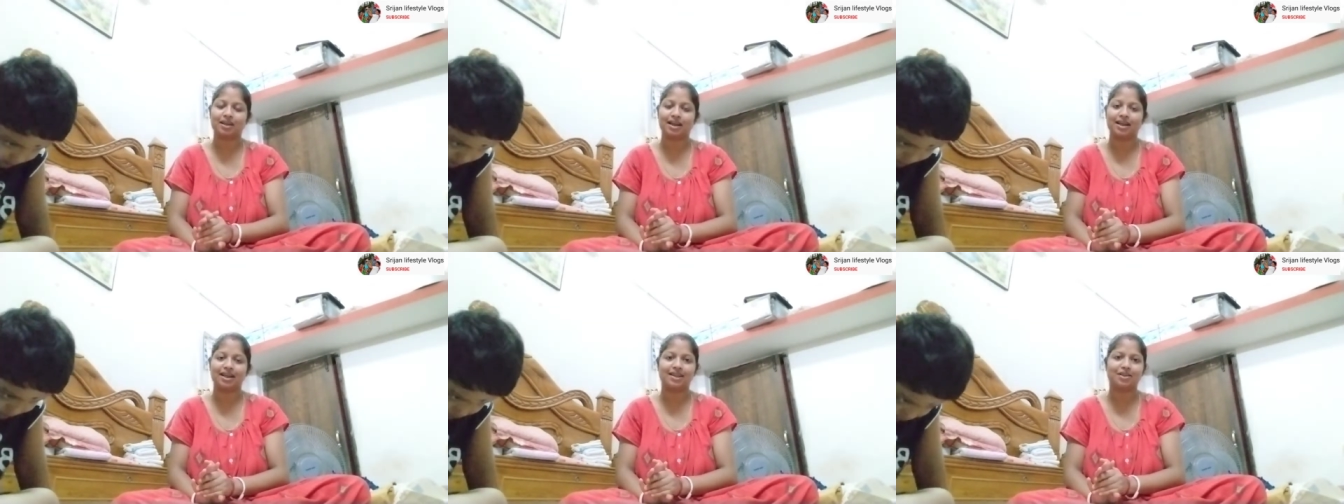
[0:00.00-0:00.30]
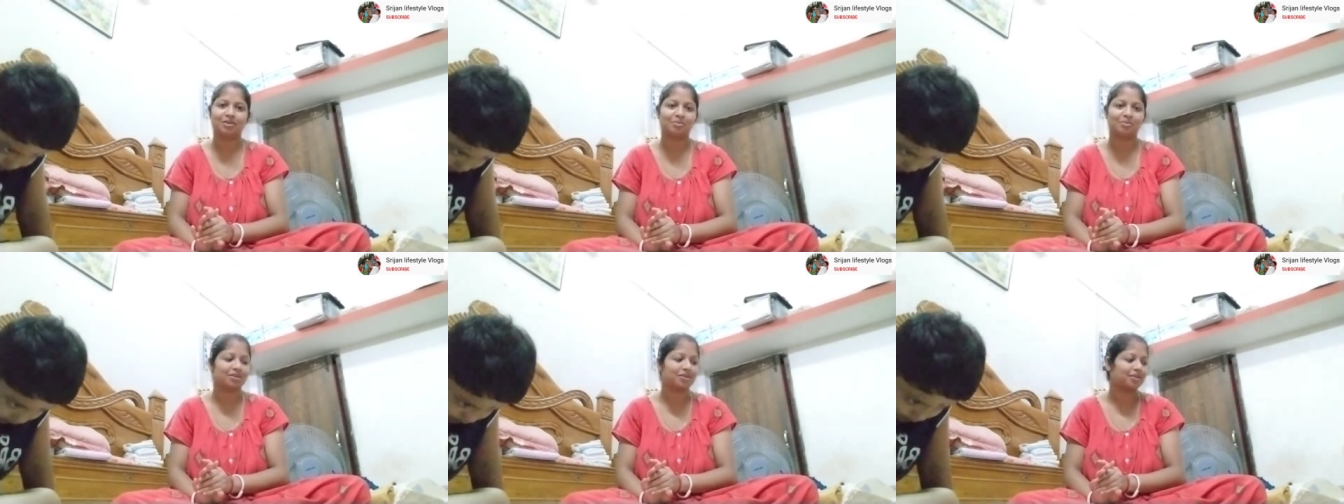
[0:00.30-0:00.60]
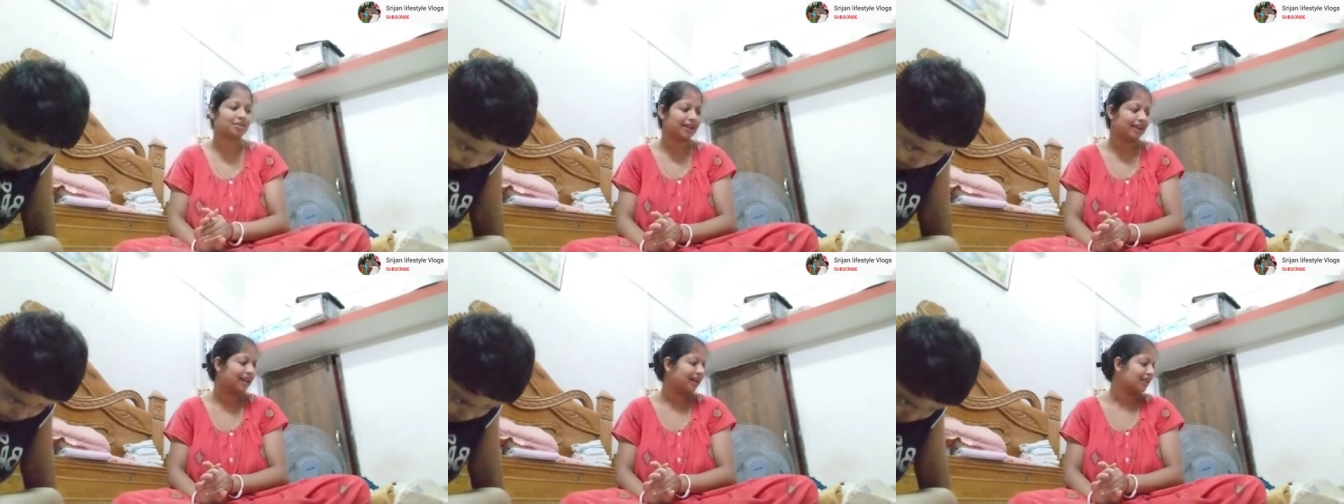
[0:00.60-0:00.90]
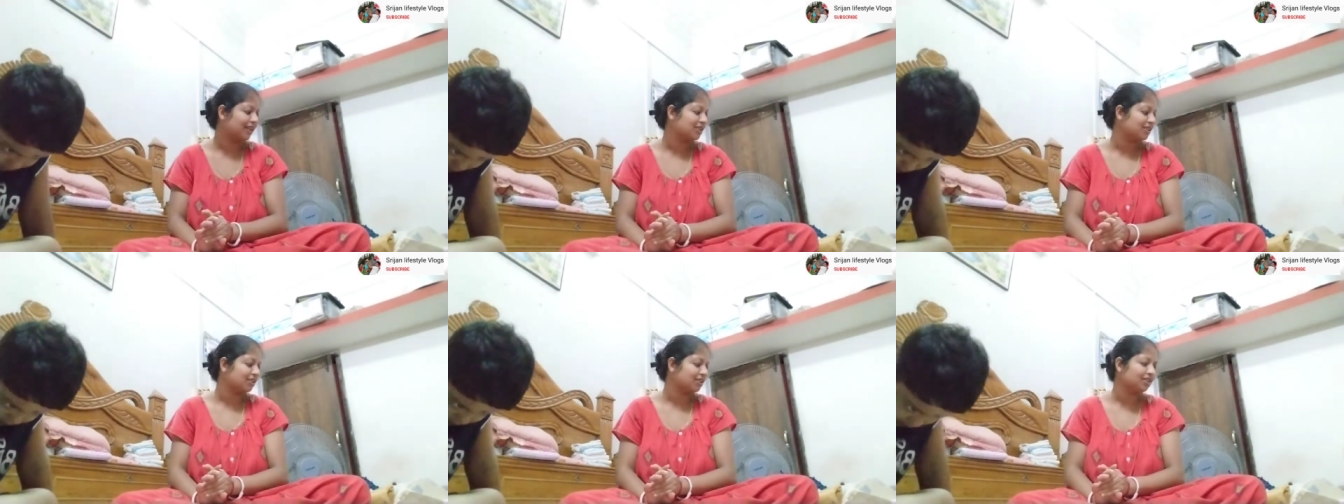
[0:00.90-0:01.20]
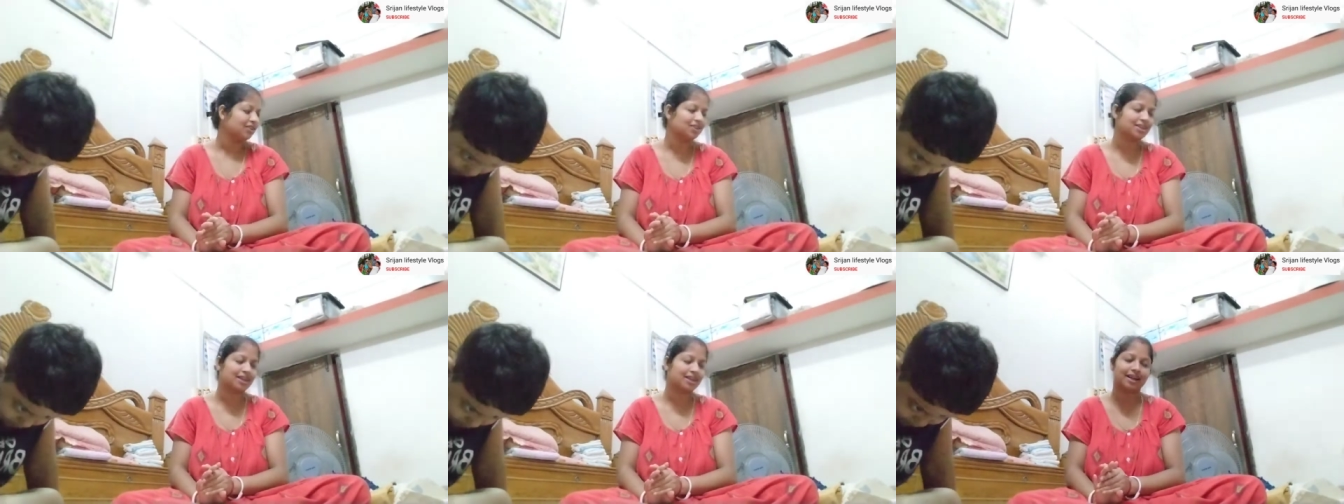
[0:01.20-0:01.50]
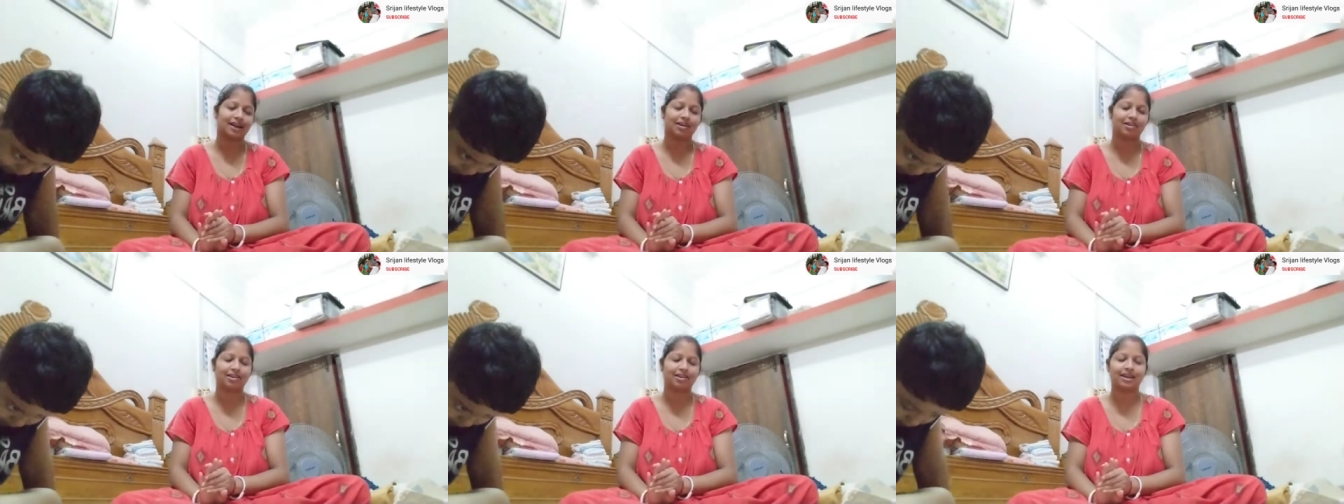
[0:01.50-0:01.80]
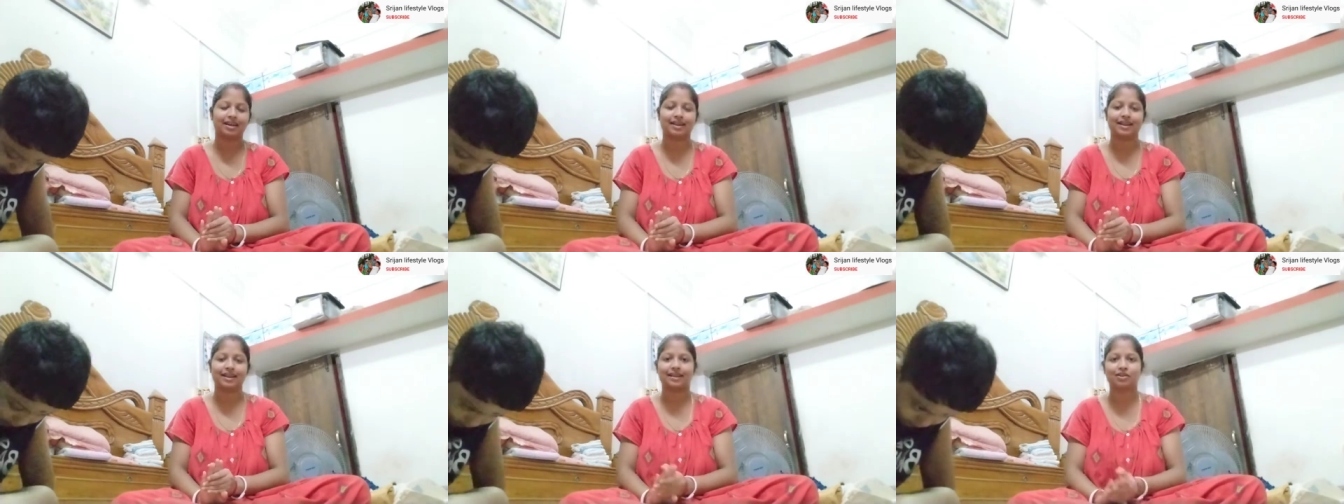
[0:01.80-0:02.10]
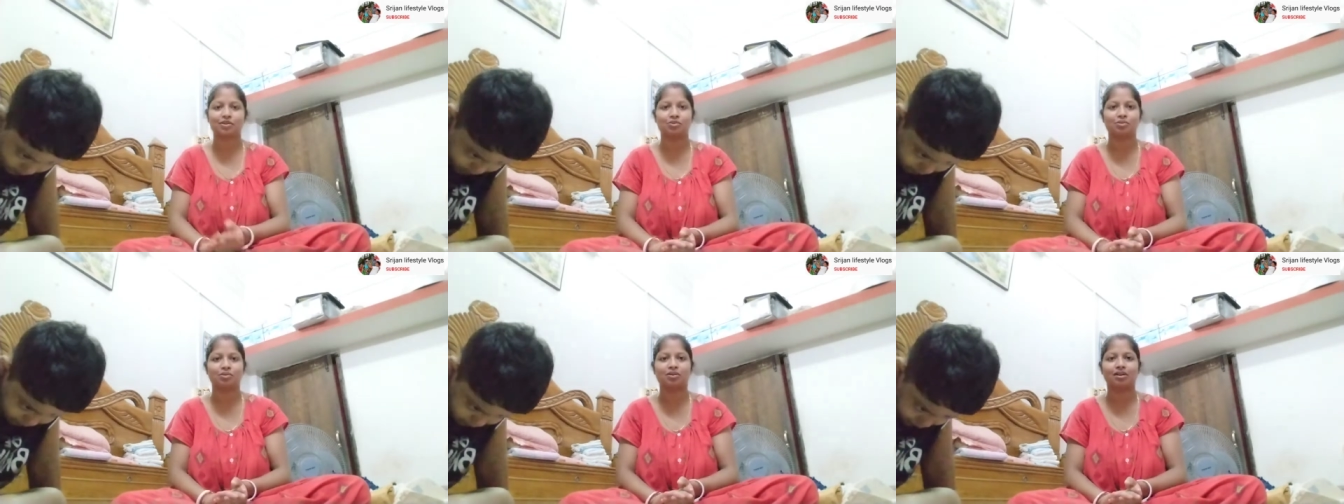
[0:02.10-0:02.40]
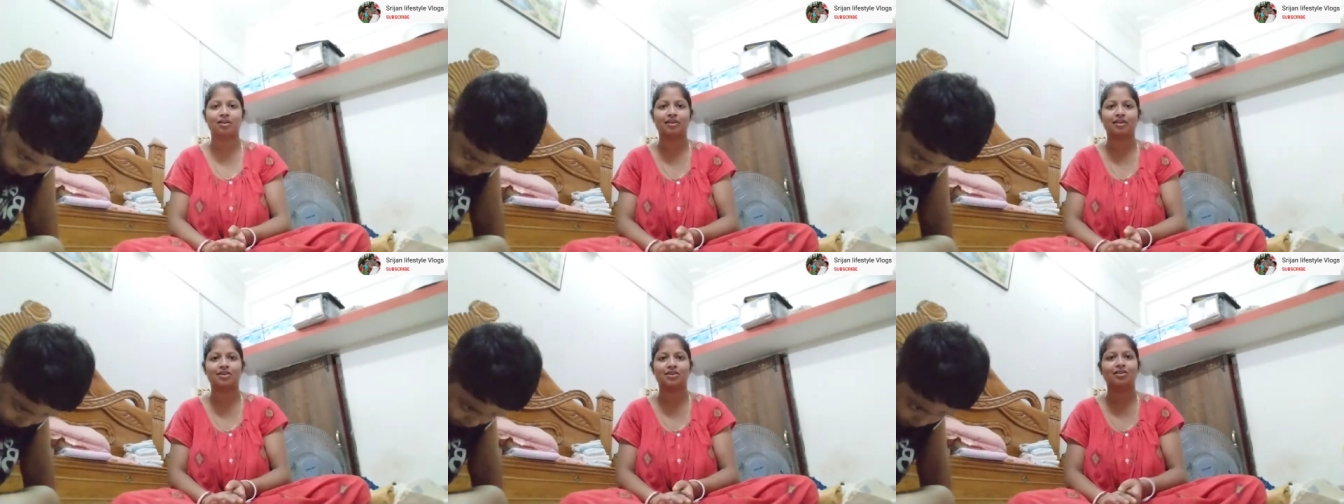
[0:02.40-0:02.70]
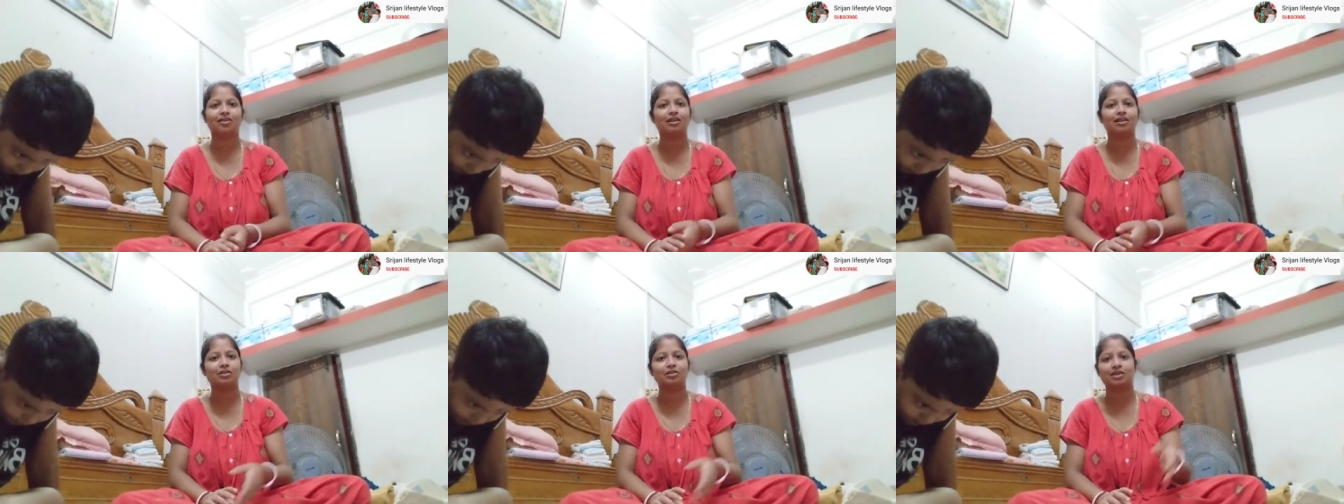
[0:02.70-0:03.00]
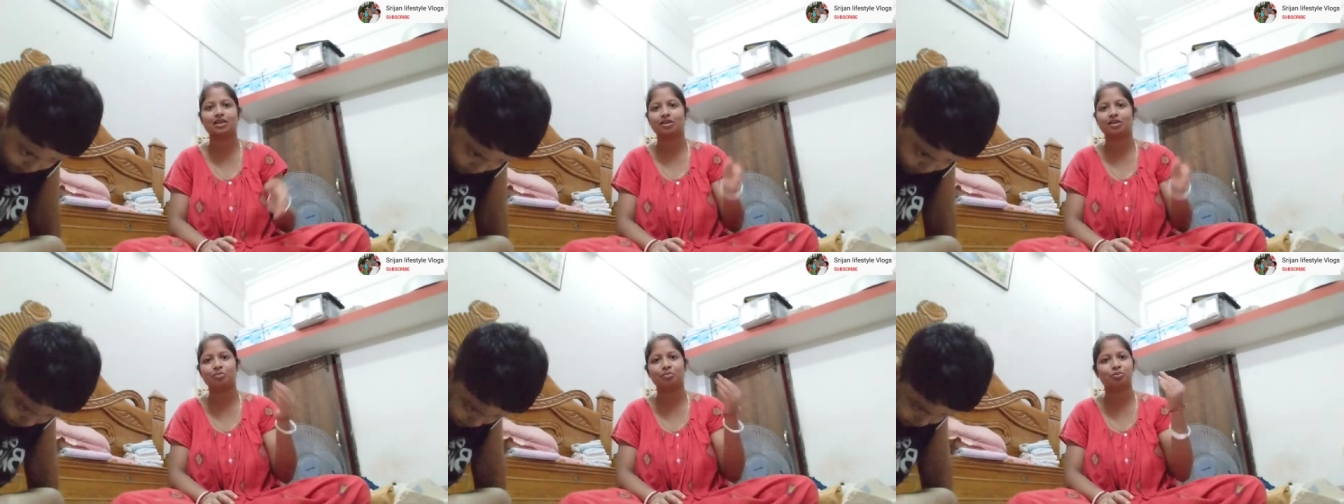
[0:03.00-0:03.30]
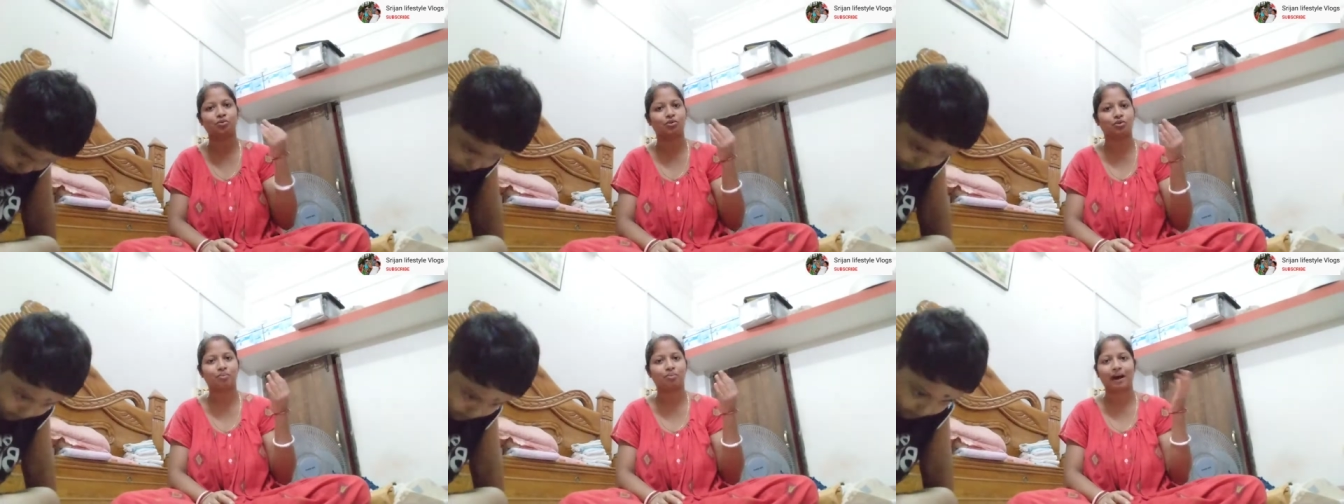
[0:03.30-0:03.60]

নেইনি তোমরা তো দেখেইছো তো সেই কারণে আর কি একটা জুতো নেওয়া ছিল কিন্তু সে তো পুজো